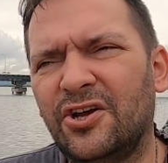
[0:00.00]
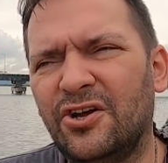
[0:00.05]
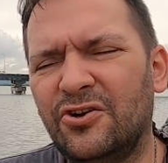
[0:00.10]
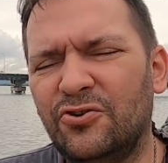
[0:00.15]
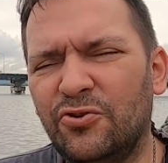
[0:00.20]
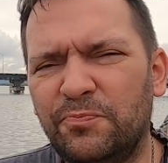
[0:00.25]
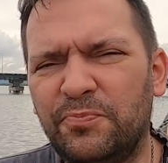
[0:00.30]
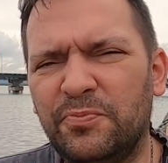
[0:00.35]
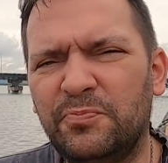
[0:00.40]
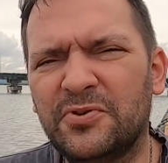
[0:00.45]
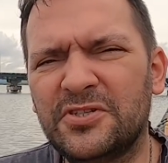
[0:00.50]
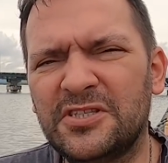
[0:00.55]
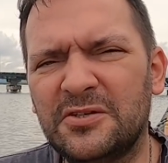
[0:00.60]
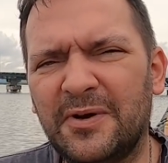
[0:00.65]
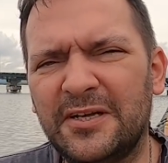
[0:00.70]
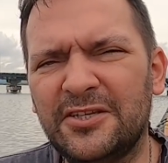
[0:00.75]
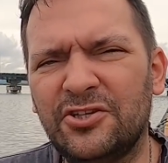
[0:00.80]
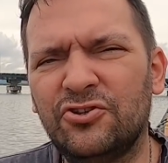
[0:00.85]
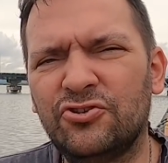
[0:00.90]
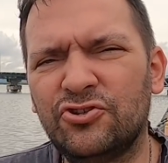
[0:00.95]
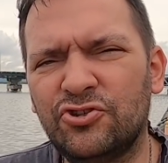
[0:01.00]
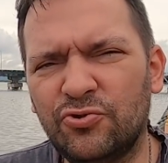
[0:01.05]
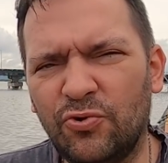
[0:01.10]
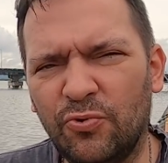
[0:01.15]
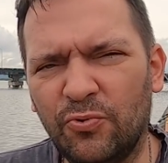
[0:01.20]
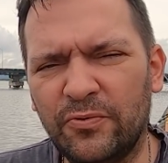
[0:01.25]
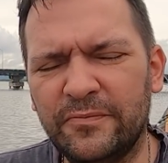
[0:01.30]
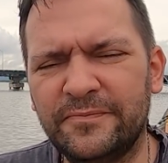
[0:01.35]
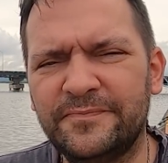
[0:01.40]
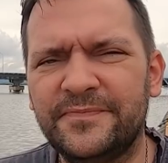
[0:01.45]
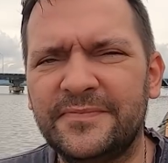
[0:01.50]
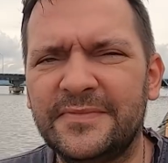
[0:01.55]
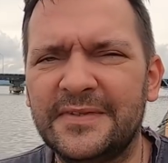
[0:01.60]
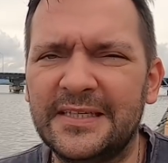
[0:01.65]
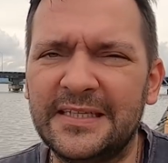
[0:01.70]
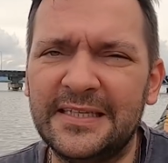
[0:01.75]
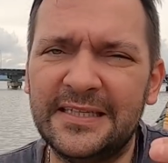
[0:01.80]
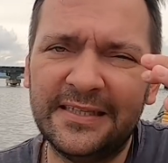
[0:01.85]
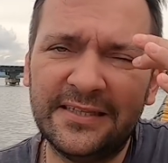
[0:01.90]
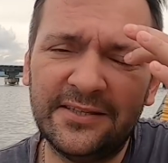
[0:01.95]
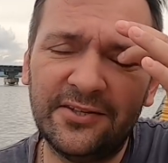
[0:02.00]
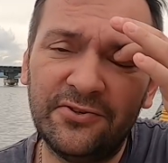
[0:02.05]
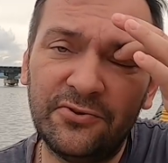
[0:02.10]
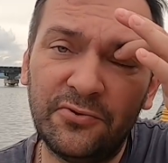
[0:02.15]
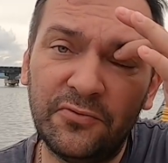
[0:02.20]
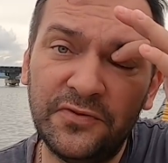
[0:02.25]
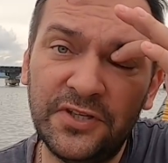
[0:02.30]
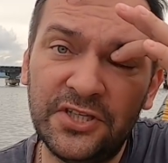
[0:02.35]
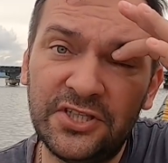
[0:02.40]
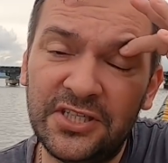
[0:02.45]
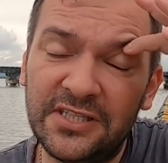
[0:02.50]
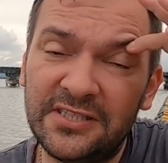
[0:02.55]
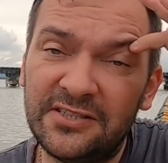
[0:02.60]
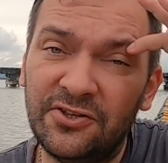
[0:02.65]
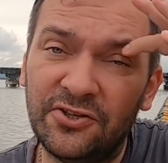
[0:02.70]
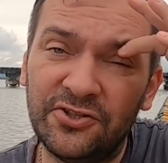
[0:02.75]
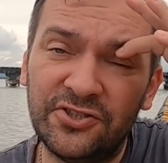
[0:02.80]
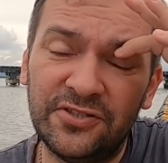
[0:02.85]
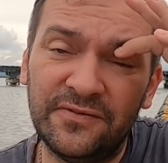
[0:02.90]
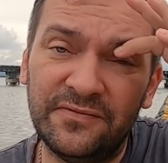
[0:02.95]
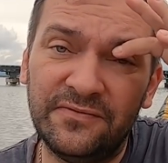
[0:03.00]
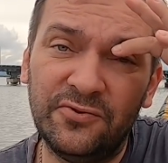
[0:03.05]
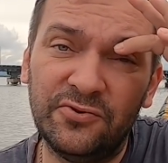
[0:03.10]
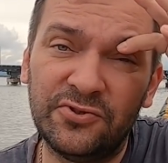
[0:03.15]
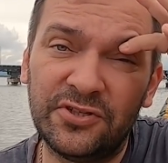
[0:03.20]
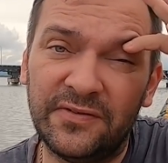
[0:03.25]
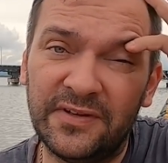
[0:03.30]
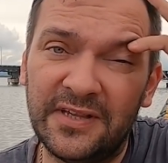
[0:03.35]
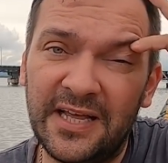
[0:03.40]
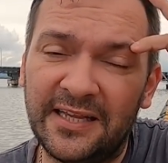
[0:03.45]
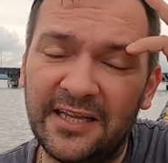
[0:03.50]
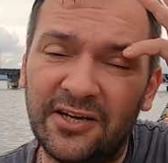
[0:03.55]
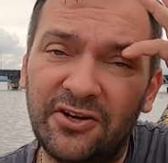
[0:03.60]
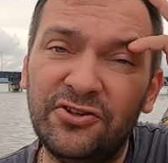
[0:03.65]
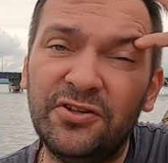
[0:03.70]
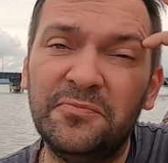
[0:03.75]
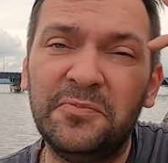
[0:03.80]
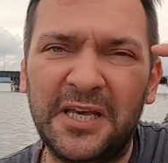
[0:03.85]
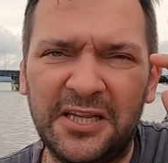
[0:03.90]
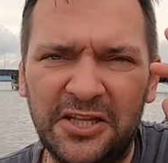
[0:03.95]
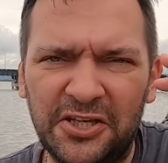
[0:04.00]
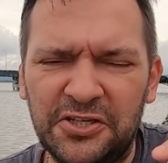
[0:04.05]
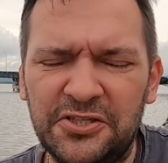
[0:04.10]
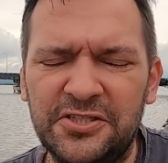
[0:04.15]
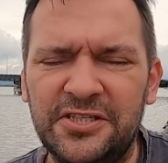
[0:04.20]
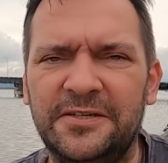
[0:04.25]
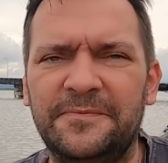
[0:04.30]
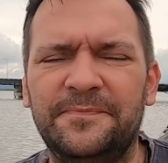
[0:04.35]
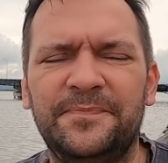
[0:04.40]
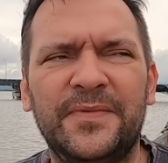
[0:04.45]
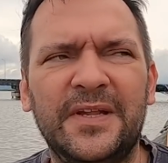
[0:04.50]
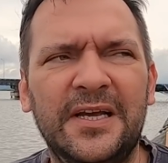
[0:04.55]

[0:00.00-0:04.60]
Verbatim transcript: lub posyłanie do szkół. To również jest dość duży wydatek. O tym kiedy indziej.